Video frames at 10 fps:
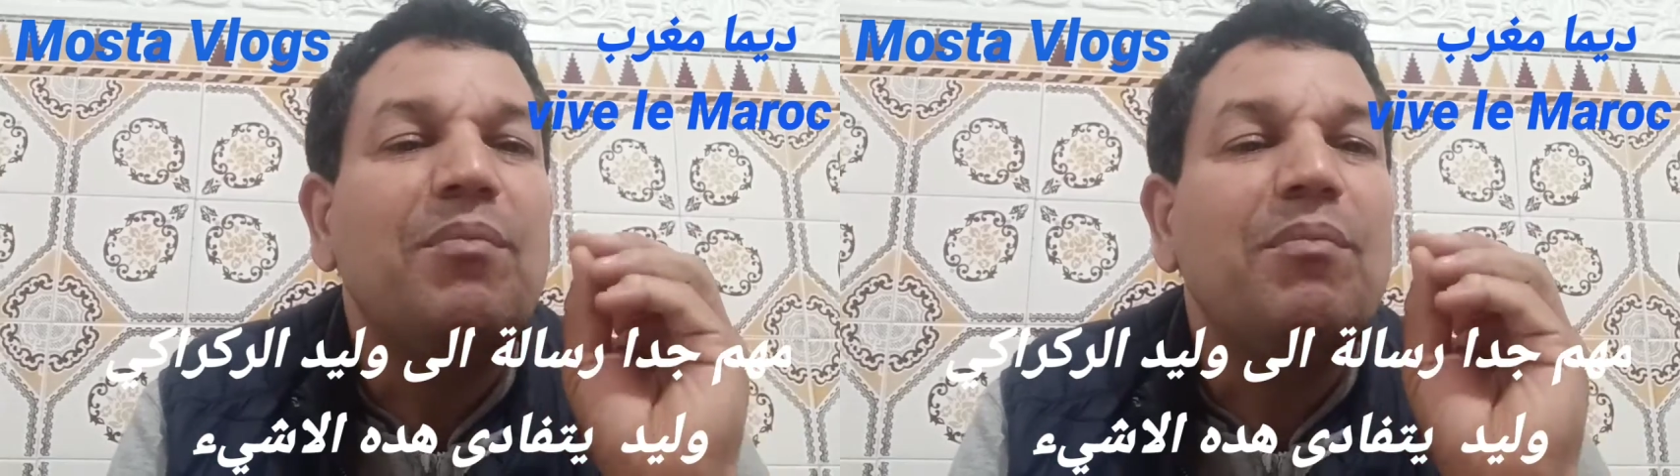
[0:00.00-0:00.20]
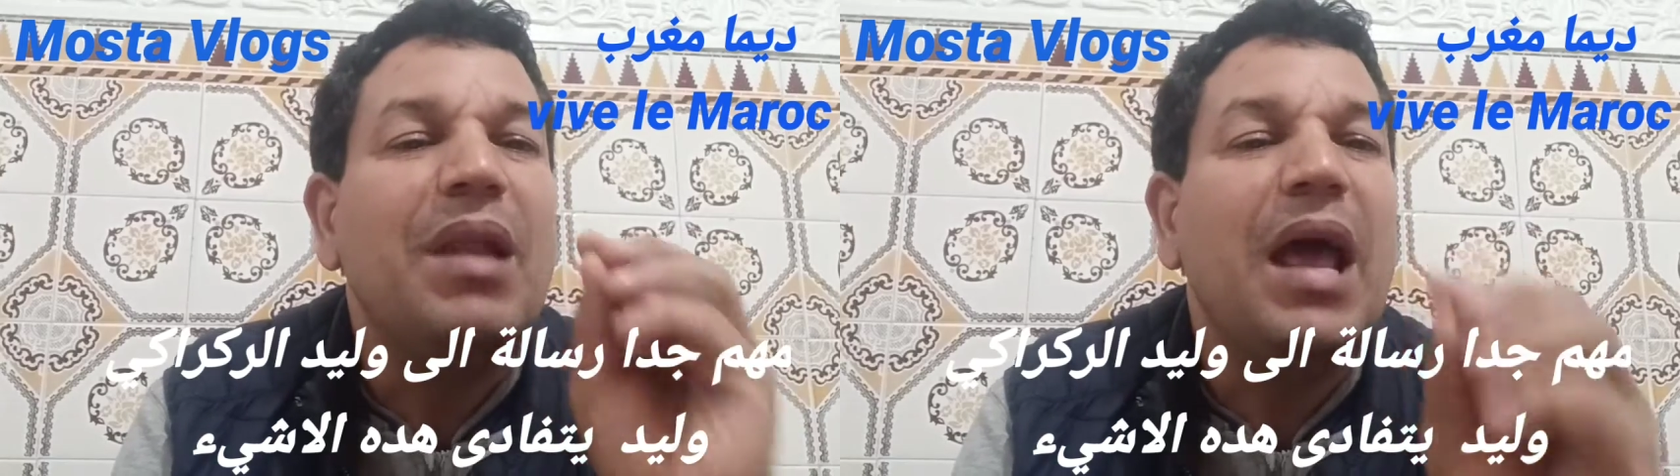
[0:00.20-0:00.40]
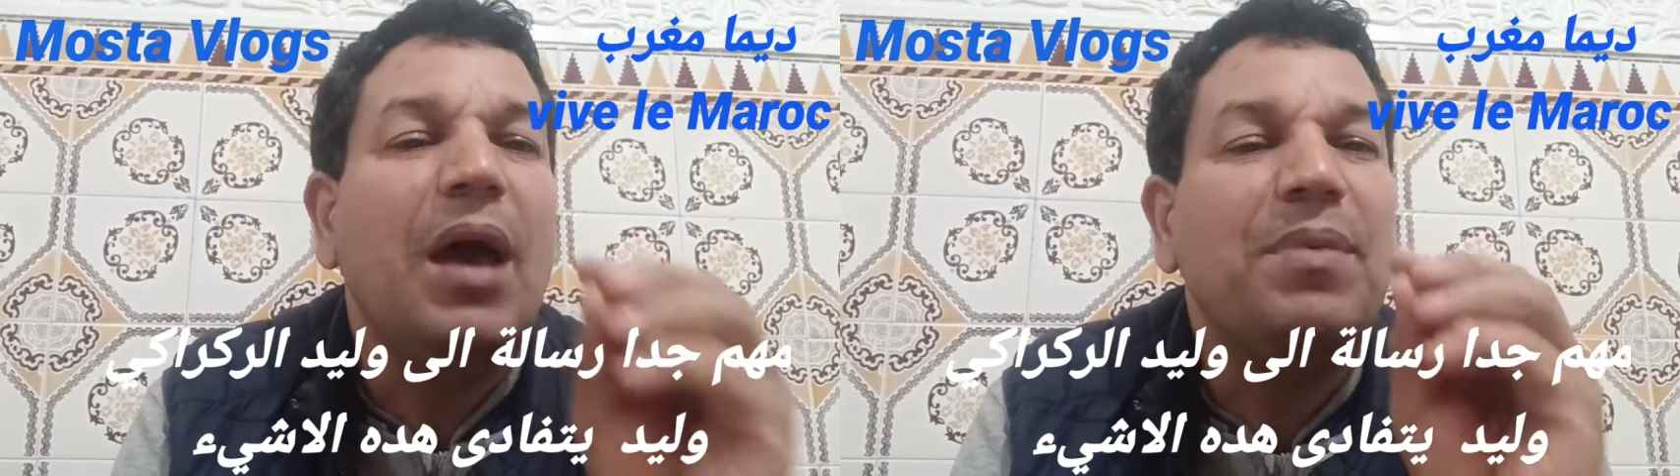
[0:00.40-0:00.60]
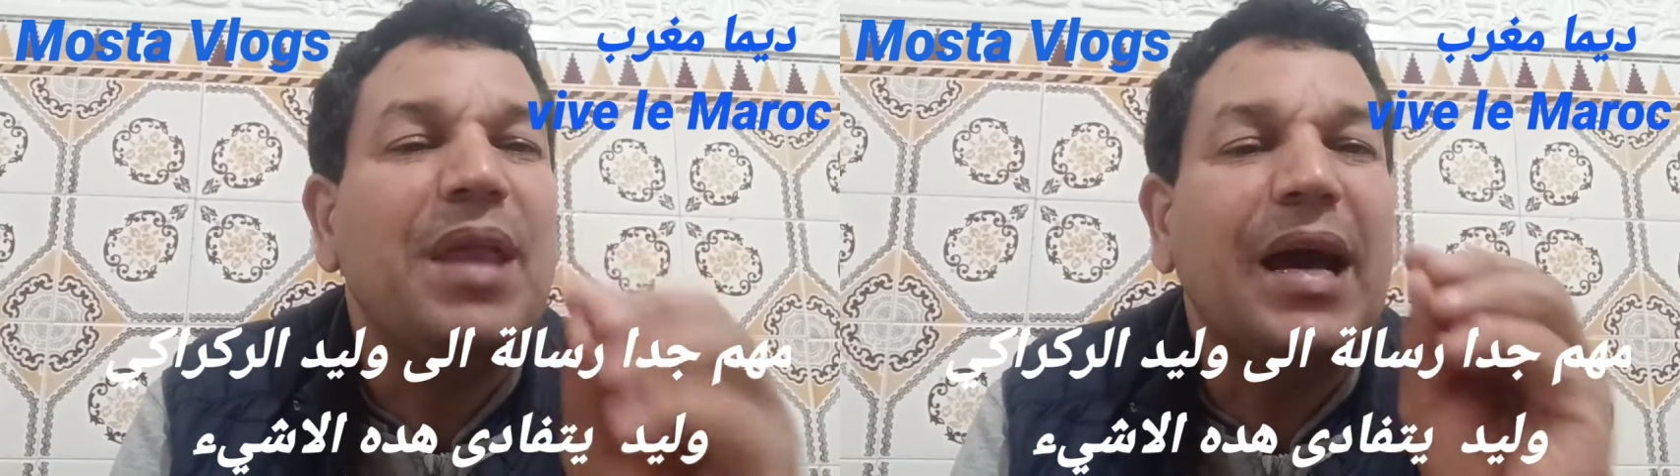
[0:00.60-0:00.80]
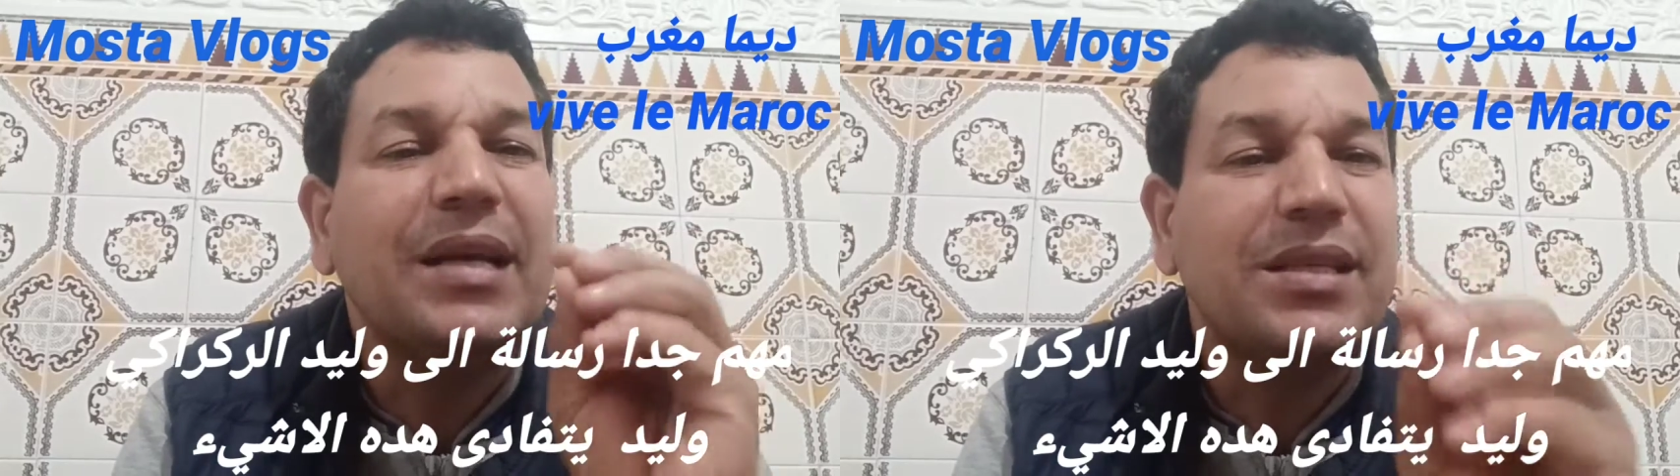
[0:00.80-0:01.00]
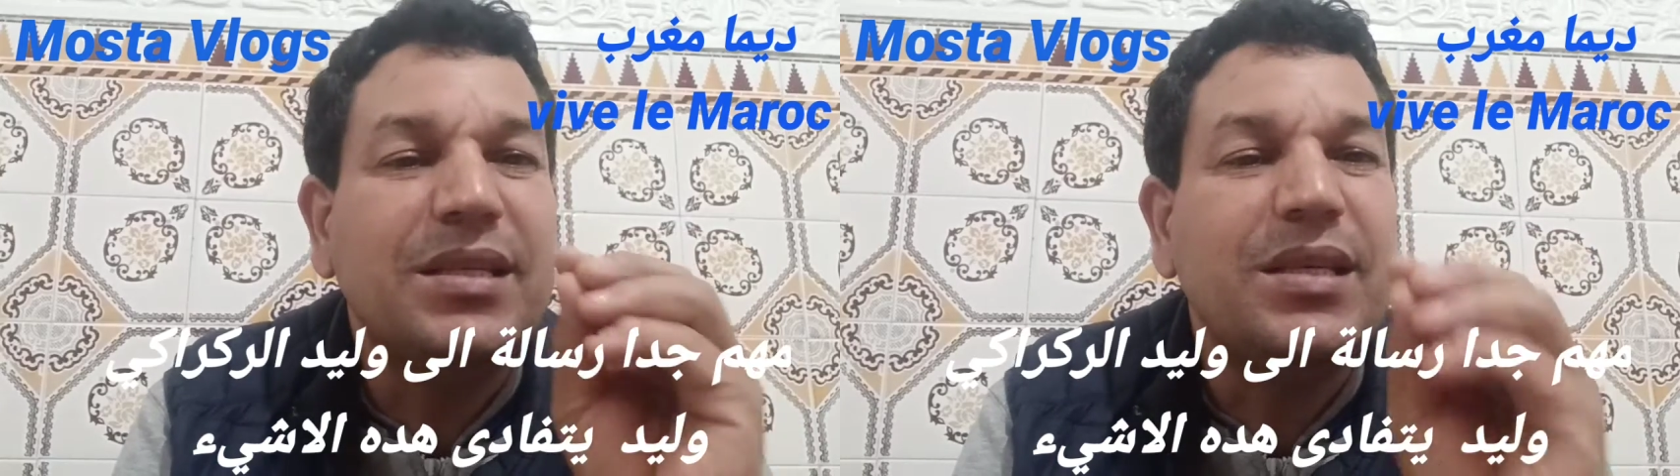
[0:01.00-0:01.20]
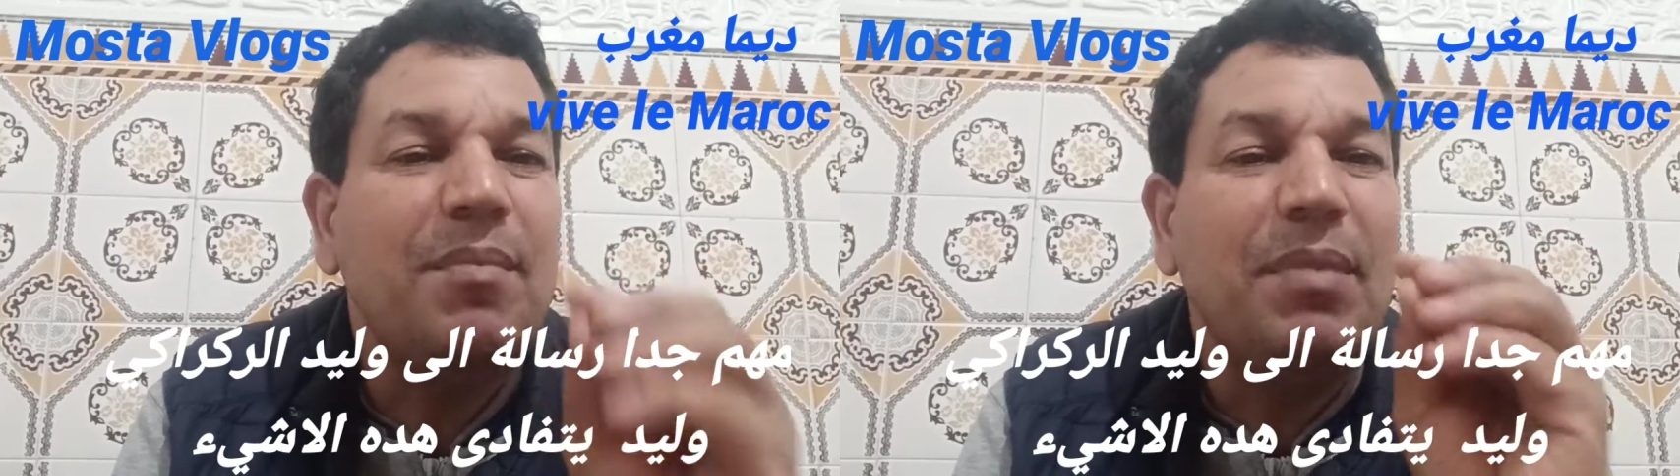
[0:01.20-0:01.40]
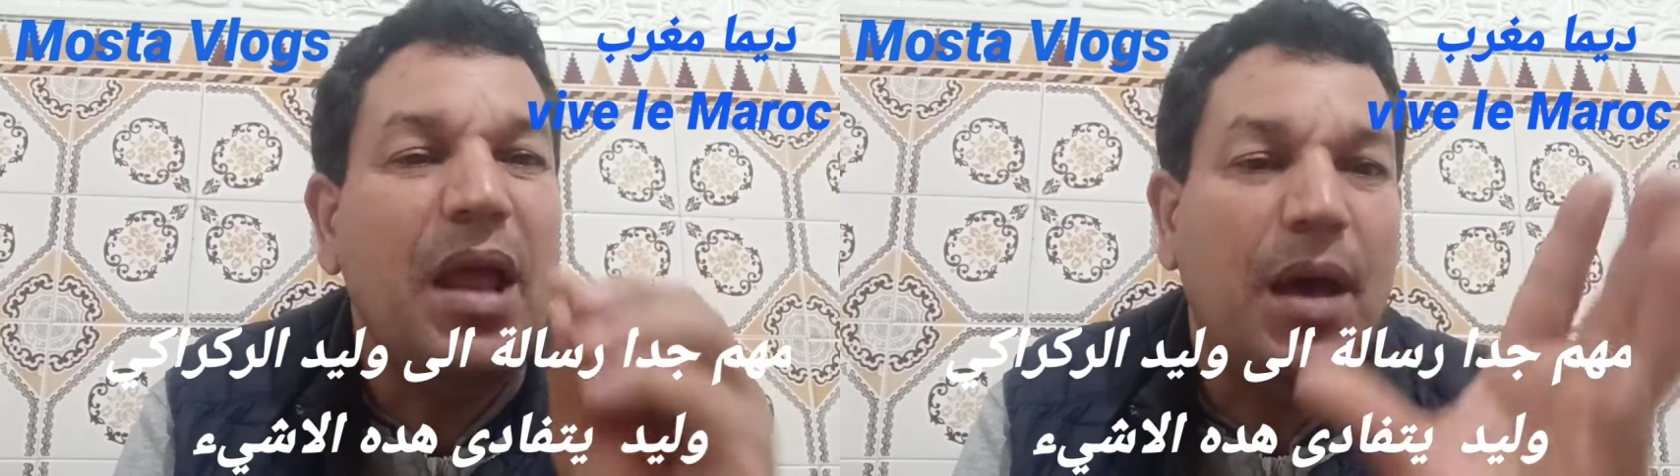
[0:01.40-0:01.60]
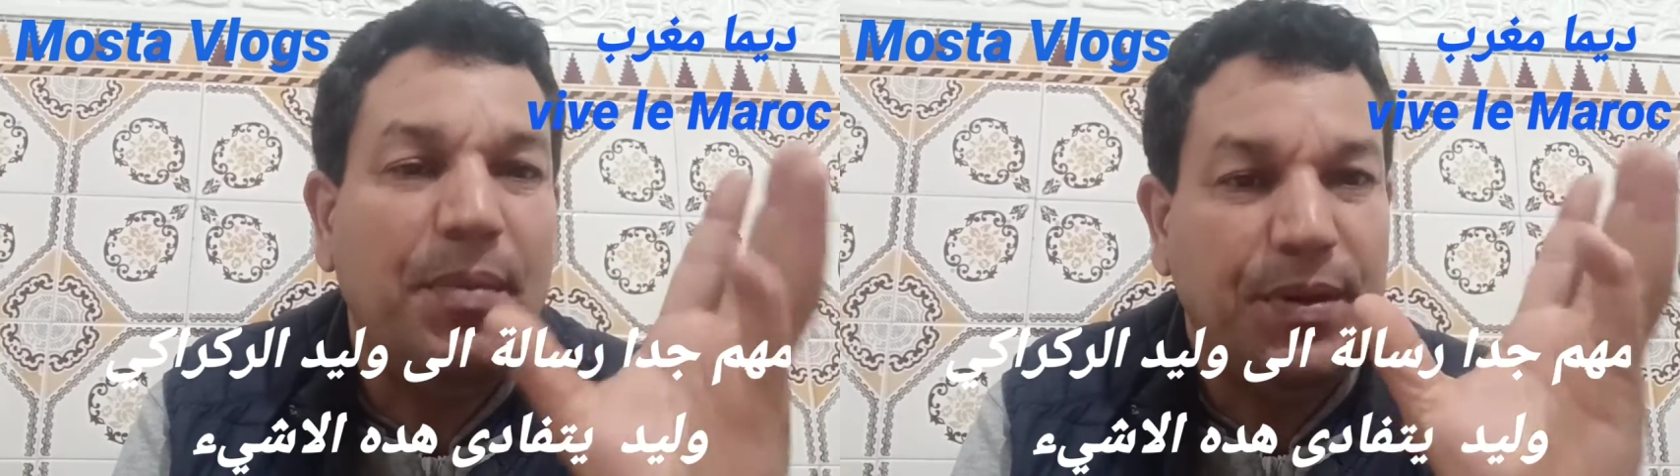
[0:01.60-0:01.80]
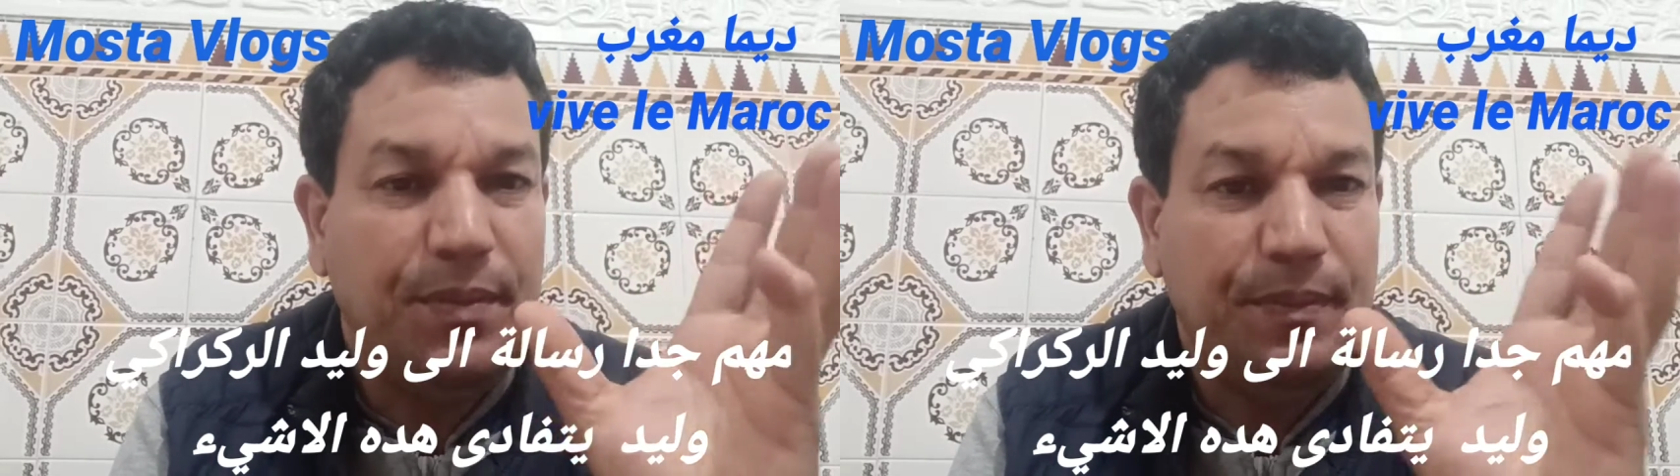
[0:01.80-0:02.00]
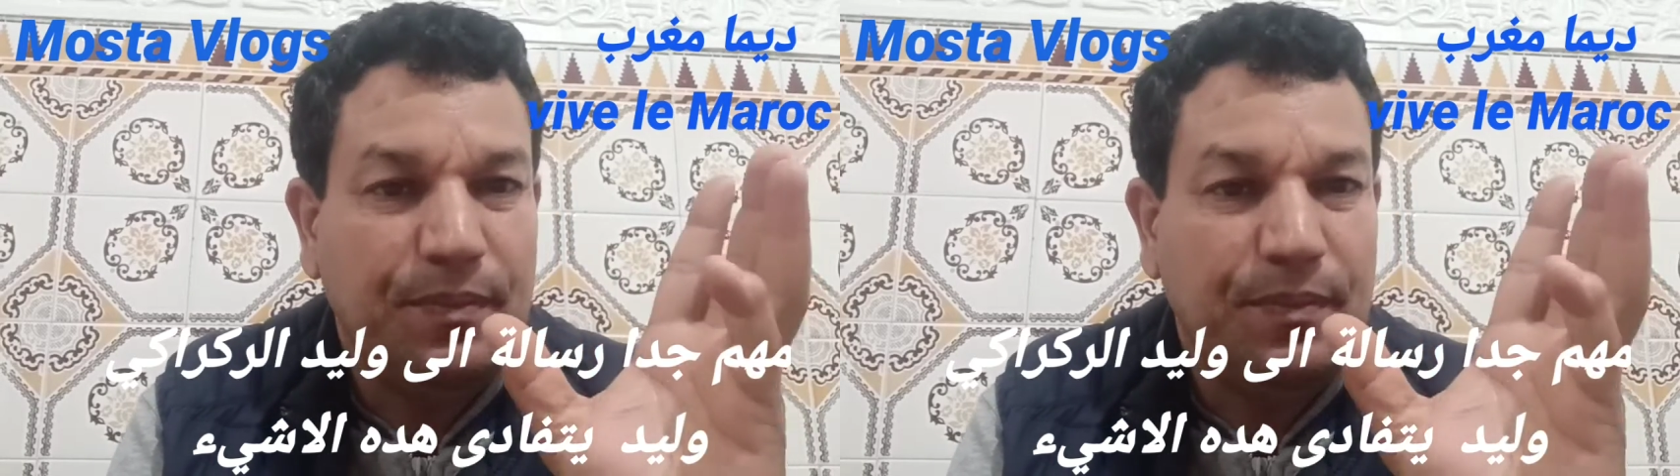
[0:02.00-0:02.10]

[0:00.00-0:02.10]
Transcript: ملاعب ناقص نتا ملاعبي